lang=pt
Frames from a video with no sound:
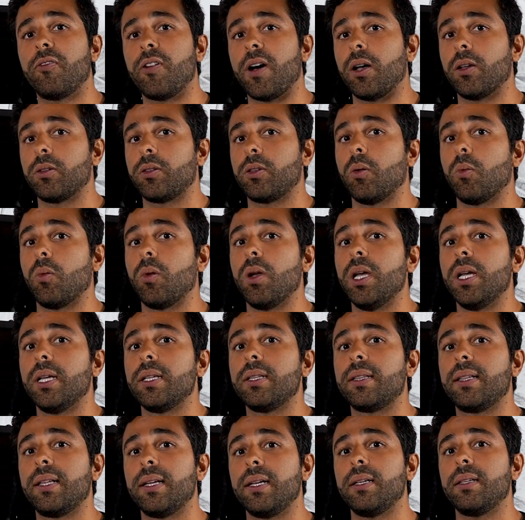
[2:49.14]
faltam
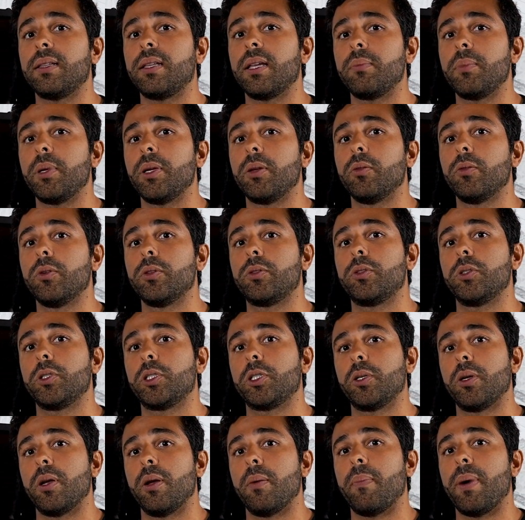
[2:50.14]
30
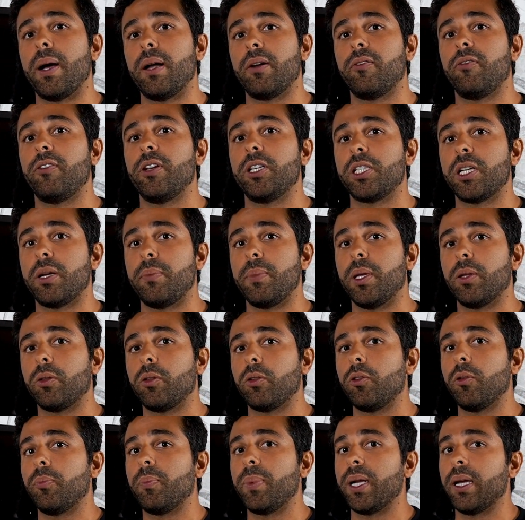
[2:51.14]
minutos para o
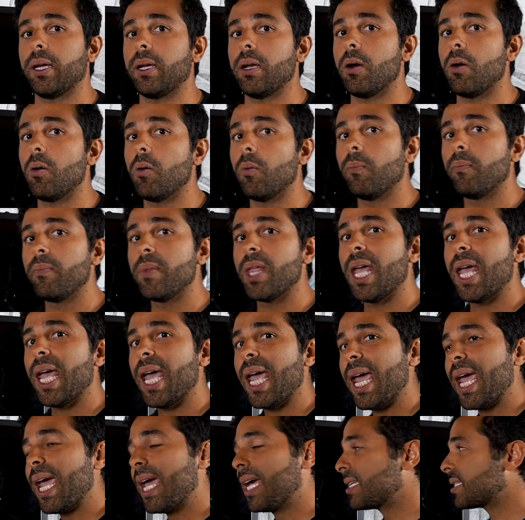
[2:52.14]
fechamento do pregão,
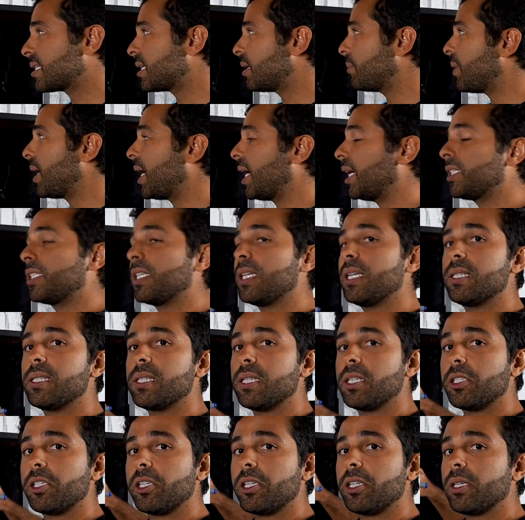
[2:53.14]
essa margem
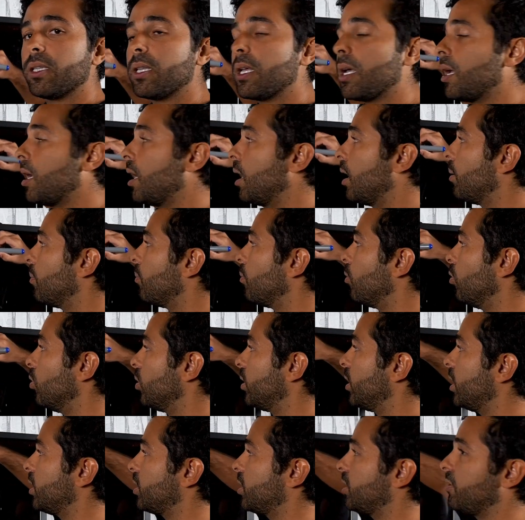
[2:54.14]
exigida
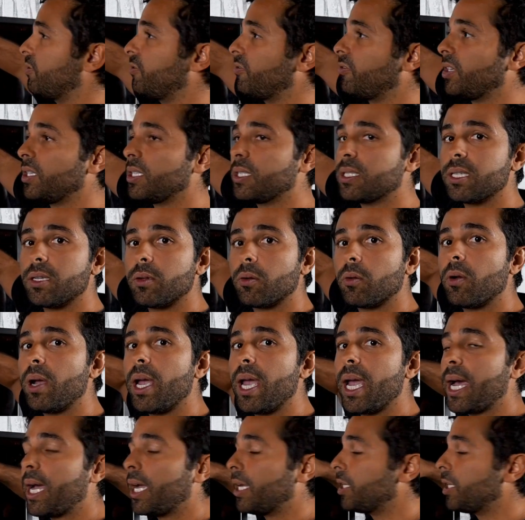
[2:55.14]
muda de R$ 25